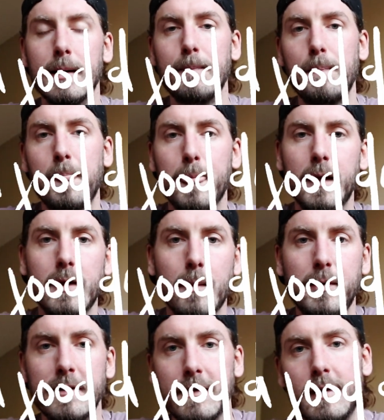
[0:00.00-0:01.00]
Ähm,
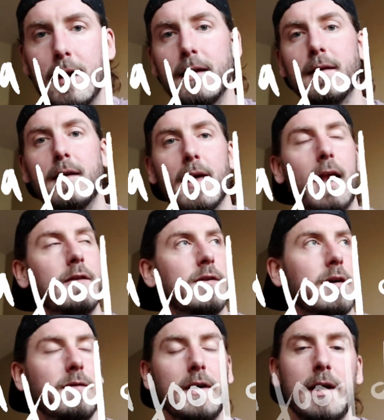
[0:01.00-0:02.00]
ich habe hier sicherlich nicht
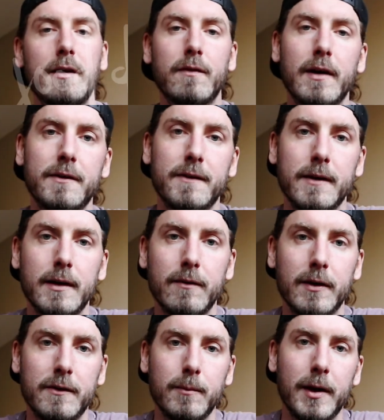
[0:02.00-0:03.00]
alles erwähnt, was,
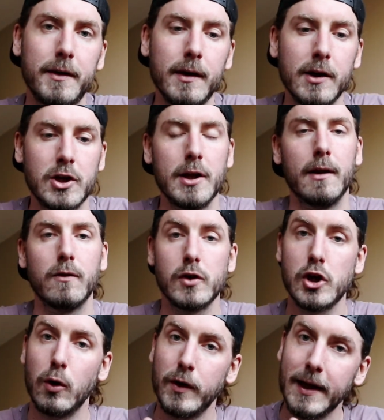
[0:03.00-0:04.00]
äh, was im Artikel steht,
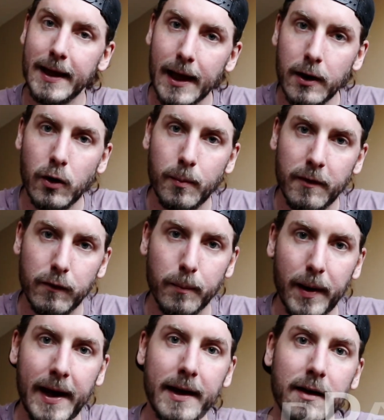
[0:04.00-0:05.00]
also schaut da gerne nochmal
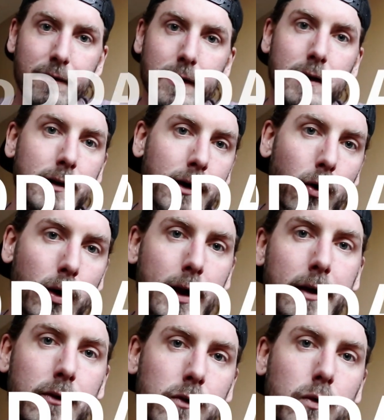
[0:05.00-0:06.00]
vorbei. Da findet ihr
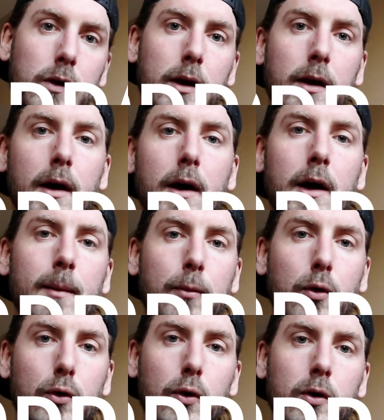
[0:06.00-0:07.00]
auch Links zu den
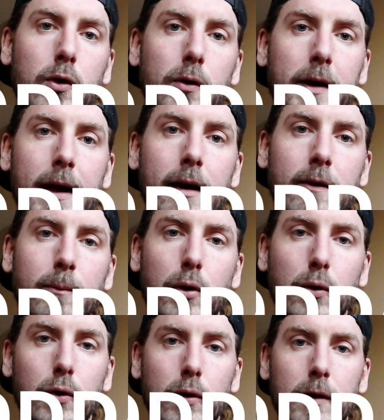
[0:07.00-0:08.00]
Produkten und
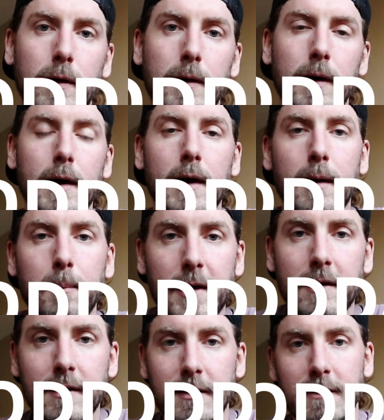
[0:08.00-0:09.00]
ähnlichen Produkten.
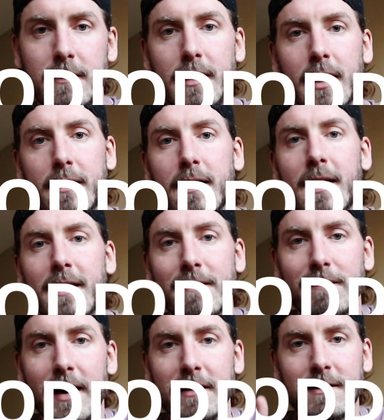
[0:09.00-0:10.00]
Mich interessiert,
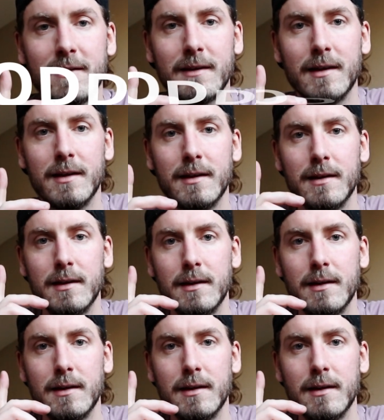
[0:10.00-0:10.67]
was